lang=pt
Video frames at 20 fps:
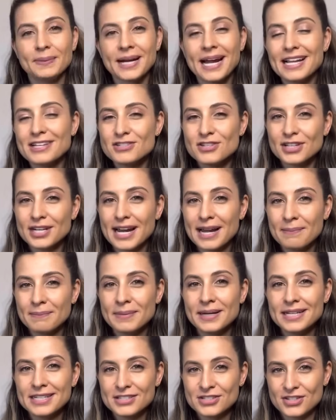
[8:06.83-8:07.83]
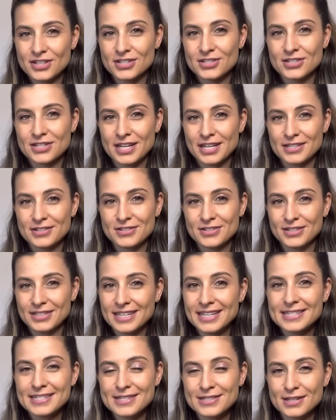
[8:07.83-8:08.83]
Para tirar manchas, gente,
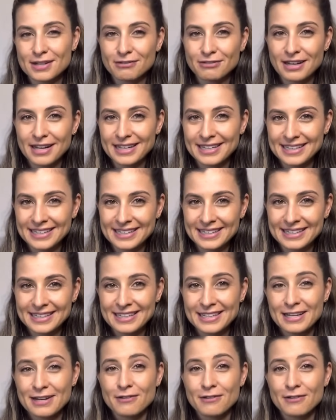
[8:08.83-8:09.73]
desse sofá aqui,